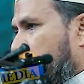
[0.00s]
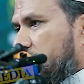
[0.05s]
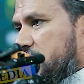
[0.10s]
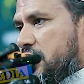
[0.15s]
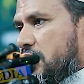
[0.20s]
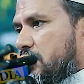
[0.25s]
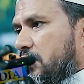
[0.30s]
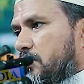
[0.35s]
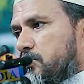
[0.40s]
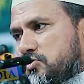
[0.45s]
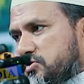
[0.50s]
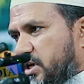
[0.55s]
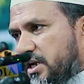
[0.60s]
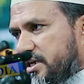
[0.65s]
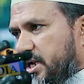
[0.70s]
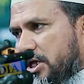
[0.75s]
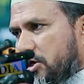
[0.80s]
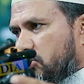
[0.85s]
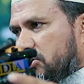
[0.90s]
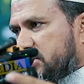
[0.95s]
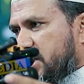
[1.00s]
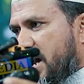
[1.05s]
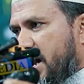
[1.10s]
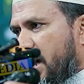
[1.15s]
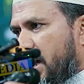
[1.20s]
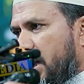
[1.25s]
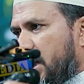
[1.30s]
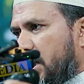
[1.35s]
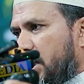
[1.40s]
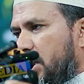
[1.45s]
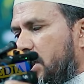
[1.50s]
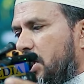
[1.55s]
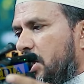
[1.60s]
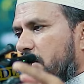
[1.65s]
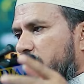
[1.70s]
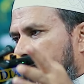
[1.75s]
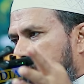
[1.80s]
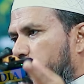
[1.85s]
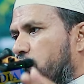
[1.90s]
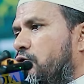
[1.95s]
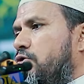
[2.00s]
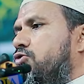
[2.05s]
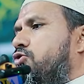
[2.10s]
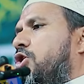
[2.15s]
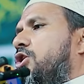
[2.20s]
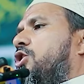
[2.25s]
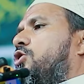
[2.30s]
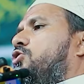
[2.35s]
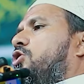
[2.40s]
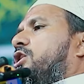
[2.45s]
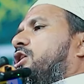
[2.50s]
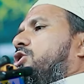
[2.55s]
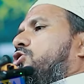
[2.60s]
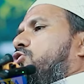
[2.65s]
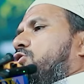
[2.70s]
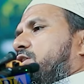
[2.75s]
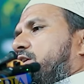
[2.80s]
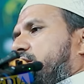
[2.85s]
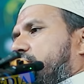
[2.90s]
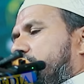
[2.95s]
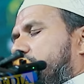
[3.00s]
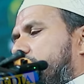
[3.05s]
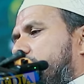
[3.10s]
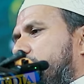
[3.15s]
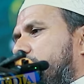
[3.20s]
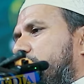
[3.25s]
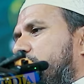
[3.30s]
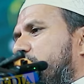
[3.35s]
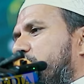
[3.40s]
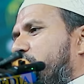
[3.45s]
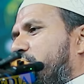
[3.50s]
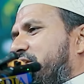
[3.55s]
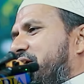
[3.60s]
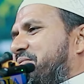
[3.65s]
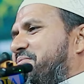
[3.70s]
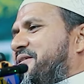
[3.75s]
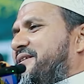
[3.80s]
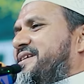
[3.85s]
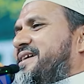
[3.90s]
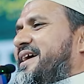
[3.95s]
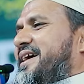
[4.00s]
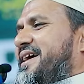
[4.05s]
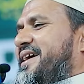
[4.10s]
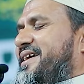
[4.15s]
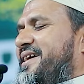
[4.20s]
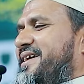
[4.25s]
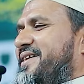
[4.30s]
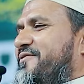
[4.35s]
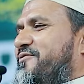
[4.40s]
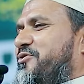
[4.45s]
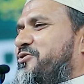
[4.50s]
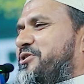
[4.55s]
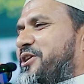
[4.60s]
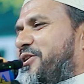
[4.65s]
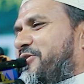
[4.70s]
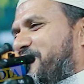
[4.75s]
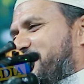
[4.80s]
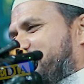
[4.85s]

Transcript: কথা করা বুঝার নাই কথা ফুল করে করা ধরে না অনেক বিডিয়ে ফুতের